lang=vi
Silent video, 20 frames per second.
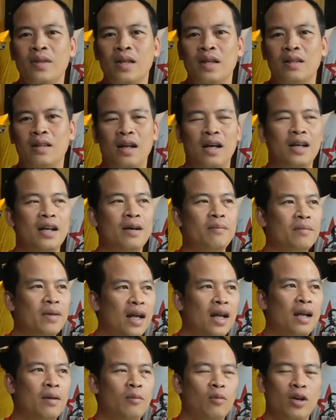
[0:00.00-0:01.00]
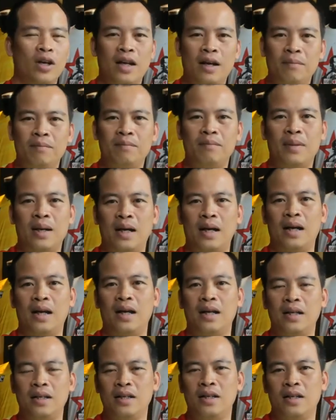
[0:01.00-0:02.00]
Tức là năm nay là một cái năm
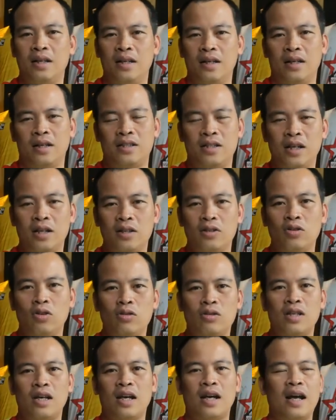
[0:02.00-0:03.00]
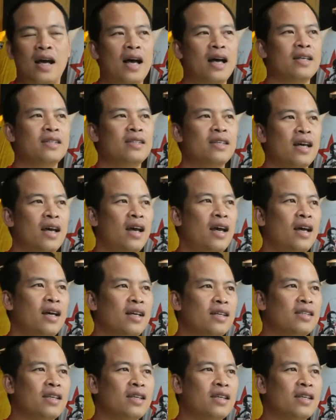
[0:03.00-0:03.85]
mà Cerezo Osaka sẽ